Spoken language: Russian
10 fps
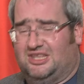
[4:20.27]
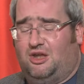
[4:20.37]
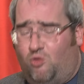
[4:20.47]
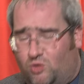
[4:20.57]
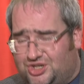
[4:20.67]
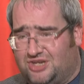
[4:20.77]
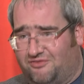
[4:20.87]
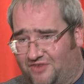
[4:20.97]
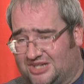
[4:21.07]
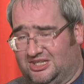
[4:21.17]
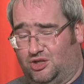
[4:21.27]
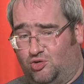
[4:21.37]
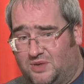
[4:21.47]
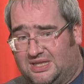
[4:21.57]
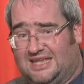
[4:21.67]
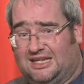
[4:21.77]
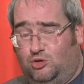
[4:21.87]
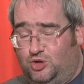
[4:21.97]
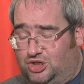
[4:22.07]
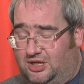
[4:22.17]
Это очень важный документ, это,
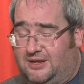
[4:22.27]
ключ...